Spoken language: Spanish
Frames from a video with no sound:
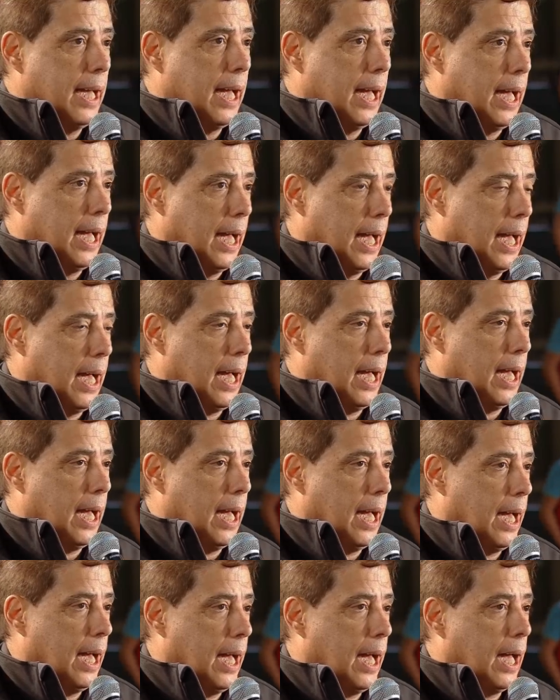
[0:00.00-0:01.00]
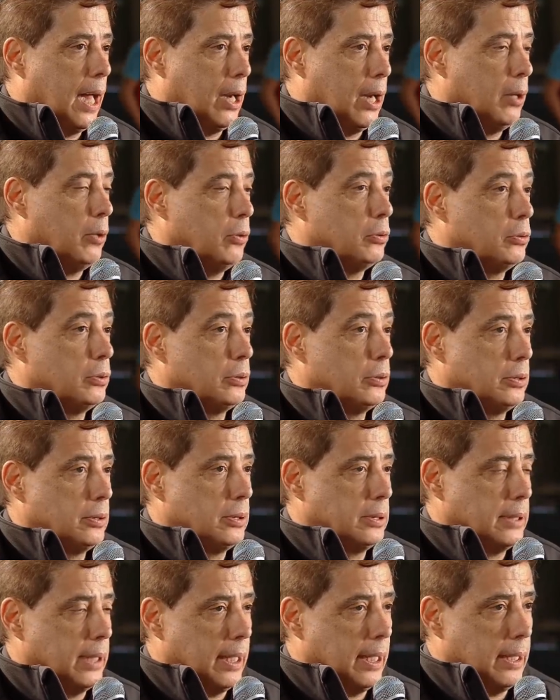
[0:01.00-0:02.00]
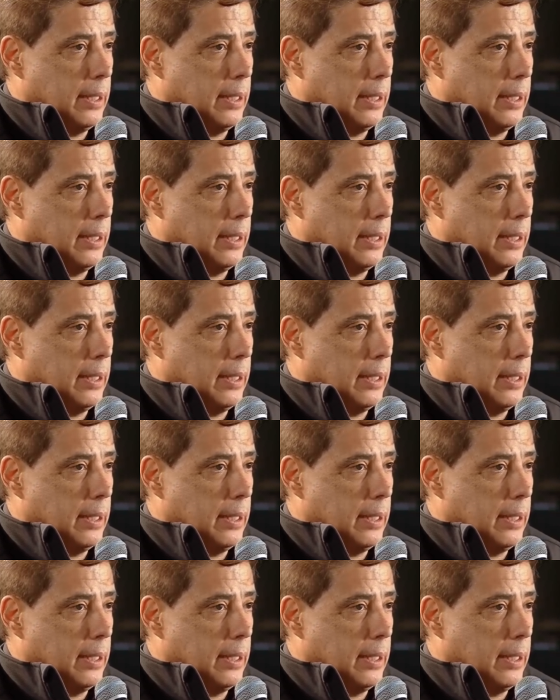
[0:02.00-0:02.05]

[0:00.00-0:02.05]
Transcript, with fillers: a a los,